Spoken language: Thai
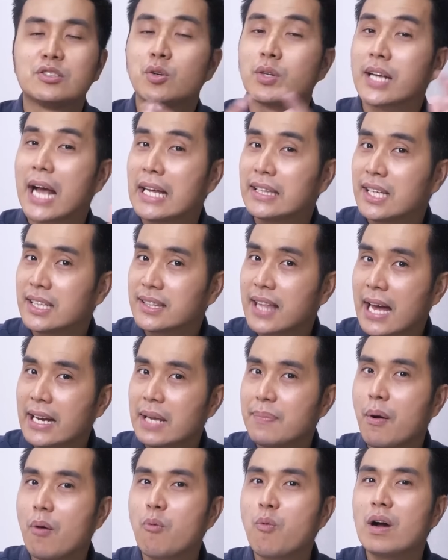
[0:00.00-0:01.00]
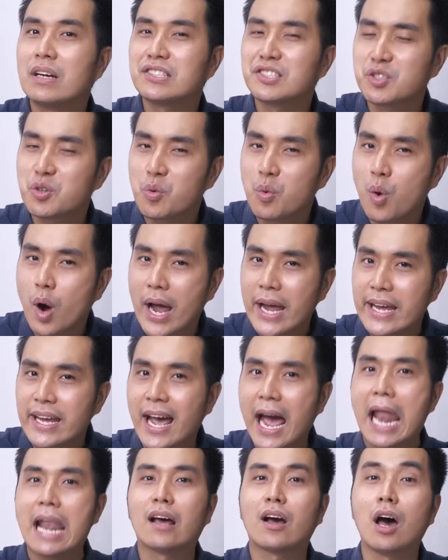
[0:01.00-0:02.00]
ส่วนการติดตั้งที่ผมว่าสวย
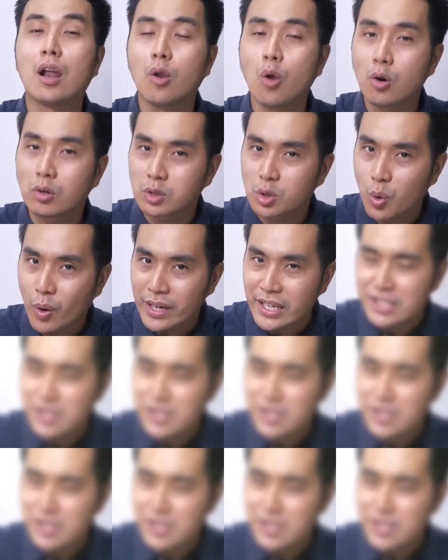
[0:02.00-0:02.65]
แล้วก็ลงตัว